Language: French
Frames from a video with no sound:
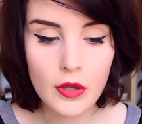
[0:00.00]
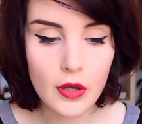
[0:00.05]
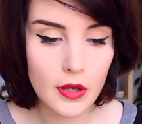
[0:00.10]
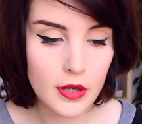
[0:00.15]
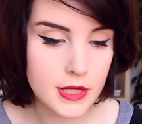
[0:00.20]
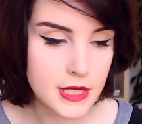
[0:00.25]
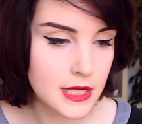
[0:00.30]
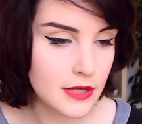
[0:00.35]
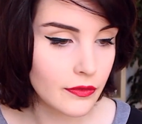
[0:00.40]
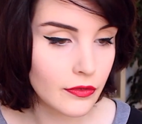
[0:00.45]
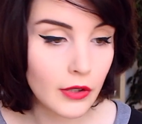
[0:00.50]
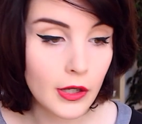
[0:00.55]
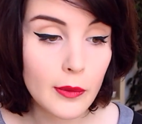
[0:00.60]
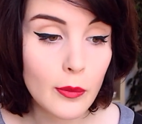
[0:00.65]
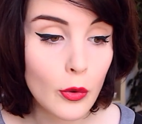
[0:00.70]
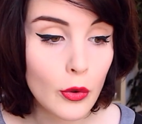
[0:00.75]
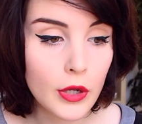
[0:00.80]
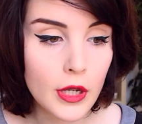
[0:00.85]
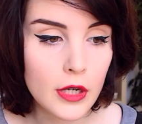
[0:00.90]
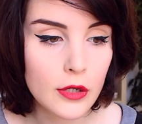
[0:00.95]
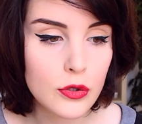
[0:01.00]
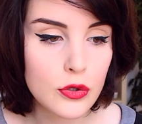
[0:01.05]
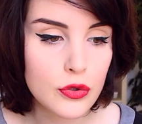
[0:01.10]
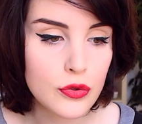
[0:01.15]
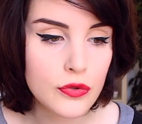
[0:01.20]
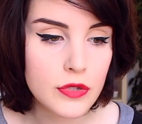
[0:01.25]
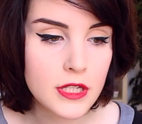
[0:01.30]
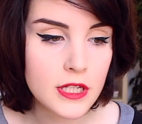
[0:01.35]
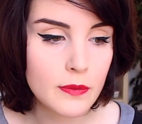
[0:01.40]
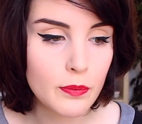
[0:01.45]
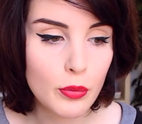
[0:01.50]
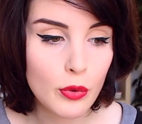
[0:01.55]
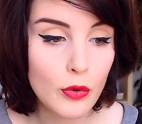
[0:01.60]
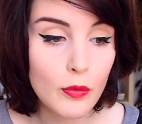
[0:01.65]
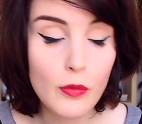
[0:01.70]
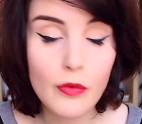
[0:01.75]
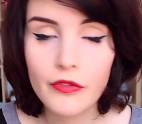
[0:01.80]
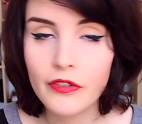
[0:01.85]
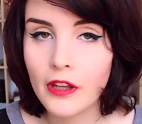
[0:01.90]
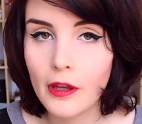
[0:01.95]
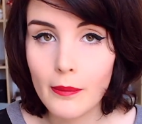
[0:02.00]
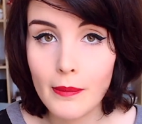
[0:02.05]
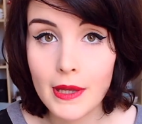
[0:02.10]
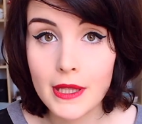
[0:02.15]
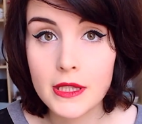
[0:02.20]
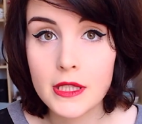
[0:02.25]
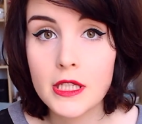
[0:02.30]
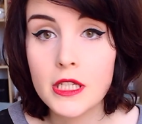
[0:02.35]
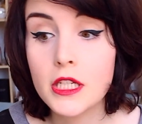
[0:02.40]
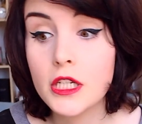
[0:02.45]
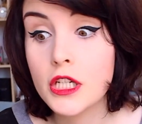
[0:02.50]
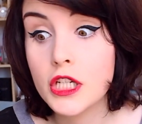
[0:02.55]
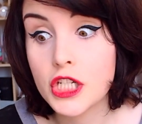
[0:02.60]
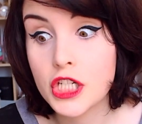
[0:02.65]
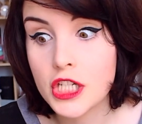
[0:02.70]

Euh, c'est vraiment quelque chose qui peut me faire bader.